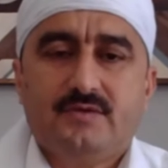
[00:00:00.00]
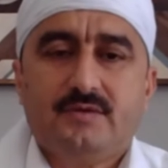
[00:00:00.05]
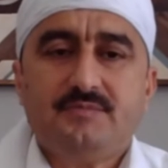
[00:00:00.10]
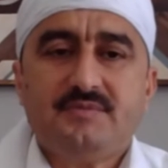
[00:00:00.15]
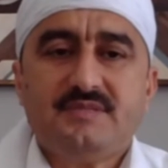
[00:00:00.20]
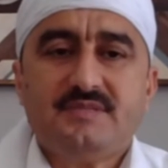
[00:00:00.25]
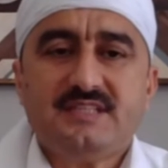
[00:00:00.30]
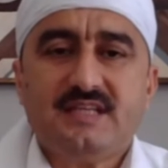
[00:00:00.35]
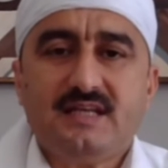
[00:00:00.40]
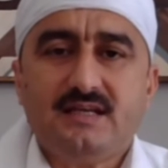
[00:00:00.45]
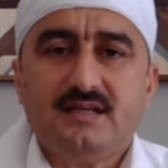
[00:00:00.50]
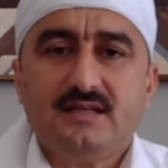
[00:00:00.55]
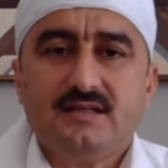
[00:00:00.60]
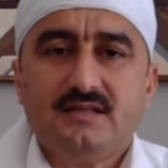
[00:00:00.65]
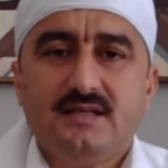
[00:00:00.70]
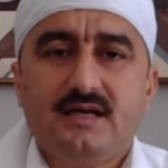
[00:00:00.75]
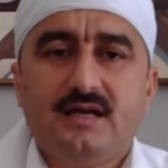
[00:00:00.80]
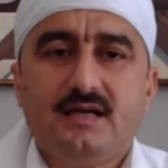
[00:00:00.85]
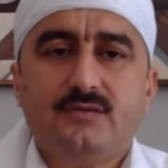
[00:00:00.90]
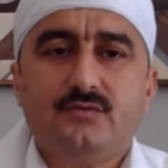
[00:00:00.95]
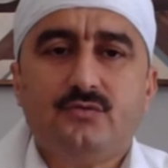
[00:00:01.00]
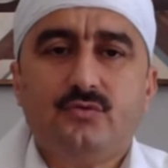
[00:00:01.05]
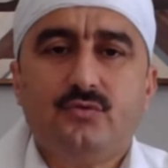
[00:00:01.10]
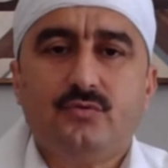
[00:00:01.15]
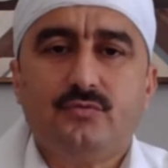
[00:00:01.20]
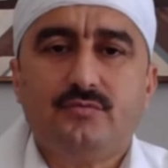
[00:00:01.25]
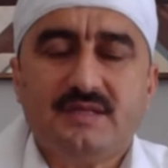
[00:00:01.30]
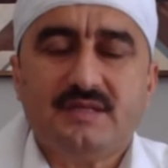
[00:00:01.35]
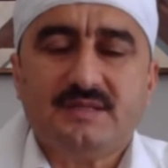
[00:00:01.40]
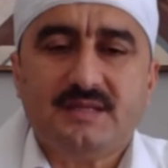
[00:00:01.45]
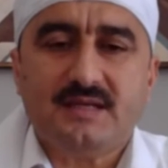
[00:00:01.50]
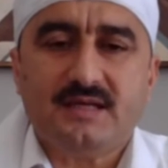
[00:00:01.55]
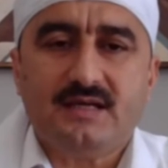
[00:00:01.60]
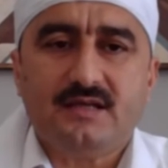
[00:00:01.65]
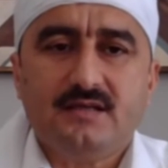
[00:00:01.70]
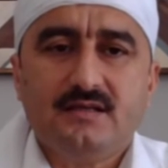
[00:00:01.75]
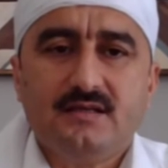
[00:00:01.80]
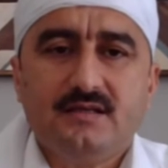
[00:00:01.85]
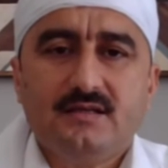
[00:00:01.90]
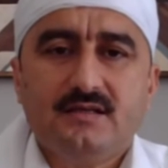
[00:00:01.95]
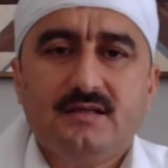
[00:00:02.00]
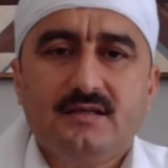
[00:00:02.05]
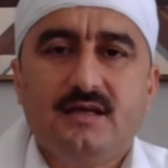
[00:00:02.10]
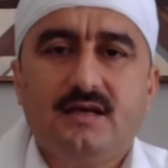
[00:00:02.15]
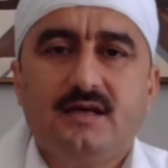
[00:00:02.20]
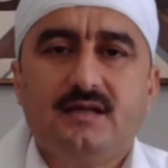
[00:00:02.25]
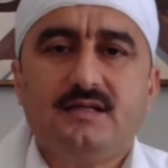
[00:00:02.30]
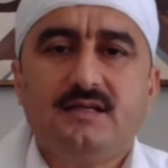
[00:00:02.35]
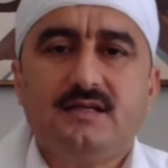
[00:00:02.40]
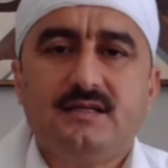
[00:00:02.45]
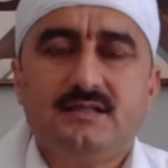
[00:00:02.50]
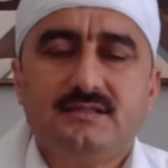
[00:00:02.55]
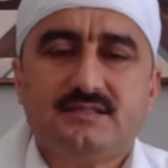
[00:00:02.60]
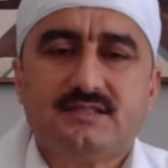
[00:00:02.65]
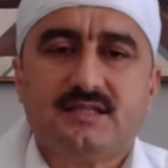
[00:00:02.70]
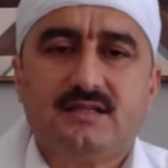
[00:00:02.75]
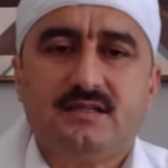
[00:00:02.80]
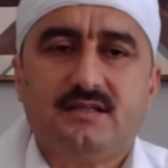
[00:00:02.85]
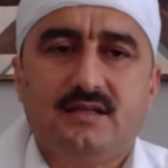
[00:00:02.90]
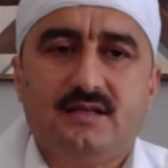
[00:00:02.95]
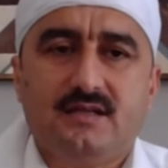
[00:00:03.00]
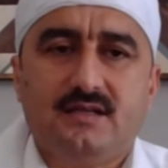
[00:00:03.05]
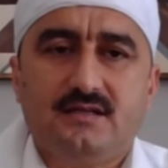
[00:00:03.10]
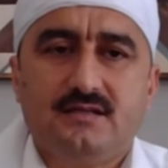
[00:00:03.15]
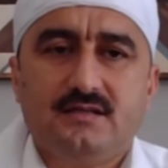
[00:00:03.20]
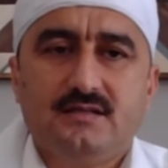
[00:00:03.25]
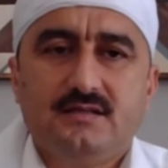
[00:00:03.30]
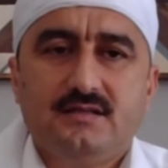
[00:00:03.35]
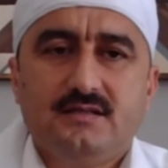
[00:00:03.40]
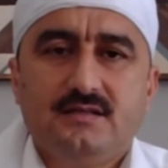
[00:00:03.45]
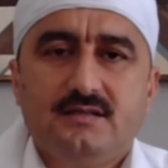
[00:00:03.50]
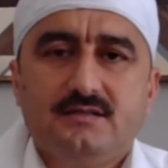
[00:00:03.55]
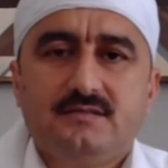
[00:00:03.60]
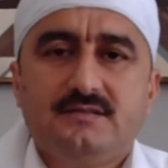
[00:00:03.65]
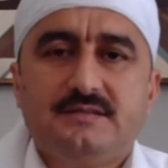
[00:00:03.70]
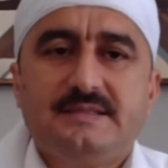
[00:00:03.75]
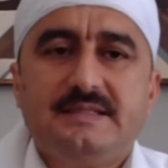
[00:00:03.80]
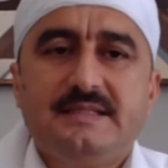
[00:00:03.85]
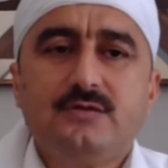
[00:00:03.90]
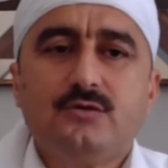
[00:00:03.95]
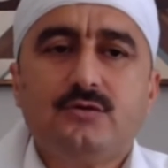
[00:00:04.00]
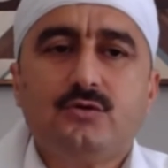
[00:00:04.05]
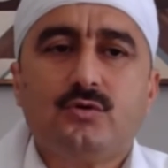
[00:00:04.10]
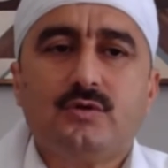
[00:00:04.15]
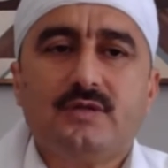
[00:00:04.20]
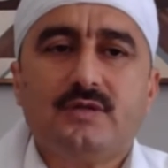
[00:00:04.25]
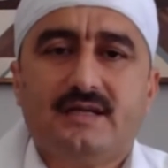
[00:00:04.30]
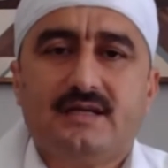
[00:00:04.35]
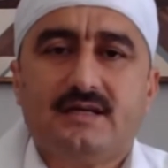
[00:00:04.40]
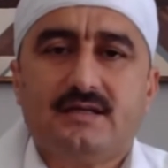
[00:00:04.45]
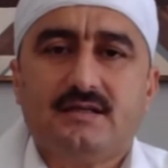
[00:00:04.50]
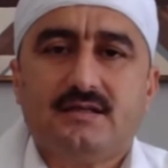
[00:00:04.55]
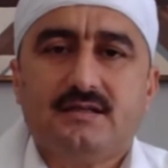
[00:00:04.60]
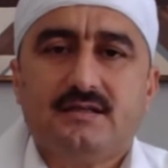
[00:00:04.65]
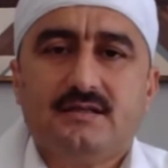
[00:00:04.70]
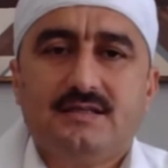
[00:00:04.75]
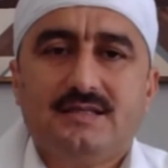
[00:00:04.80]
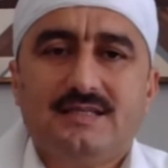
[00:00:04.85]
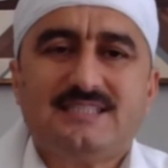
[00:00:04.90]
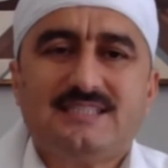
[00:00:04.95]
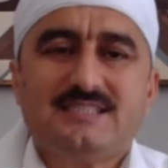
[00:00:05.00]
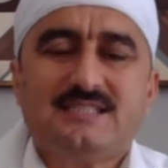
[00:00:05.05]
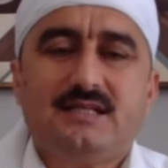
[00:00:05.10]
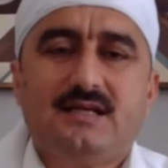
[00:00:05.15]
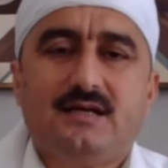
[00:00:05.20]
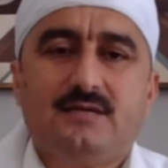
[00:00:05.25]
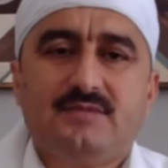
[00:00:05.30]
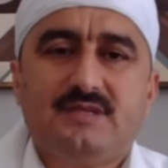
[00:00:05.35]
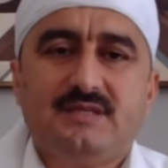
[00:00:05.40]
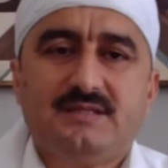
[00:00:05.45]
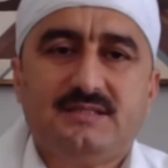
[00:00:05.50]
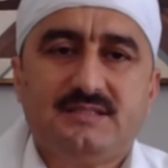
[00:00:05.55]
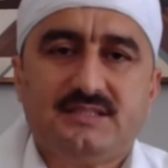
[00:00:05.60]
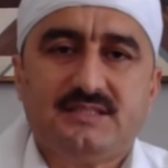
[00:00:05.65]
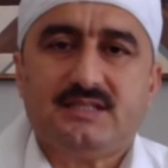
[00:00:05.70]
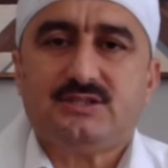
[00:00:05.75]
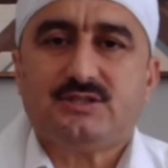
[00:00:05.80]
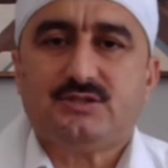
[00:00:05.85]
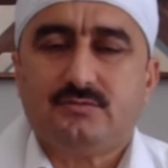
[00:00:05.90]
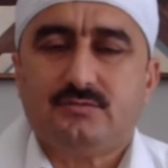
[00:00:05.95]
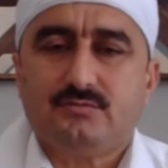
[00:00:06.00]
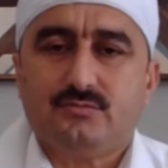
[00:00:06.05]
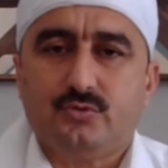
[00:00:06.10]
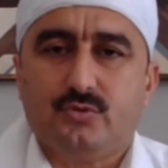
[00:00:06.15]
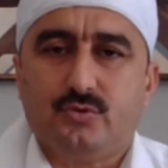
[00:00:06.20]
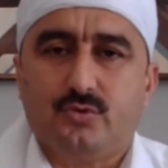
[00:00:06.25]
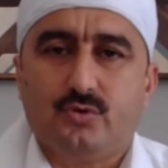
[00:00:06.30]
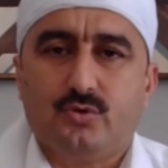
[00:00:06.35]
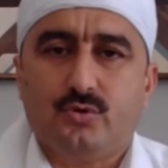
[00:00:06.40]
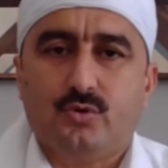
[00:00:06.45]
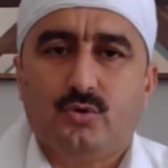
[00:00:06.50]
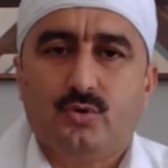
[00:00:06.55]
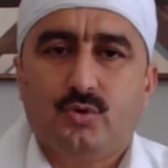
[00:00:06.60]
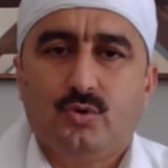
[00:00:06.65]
Ve bize yani ümmete yani insanlığa din olarak İslamiyet'i seçtim buyuruyor.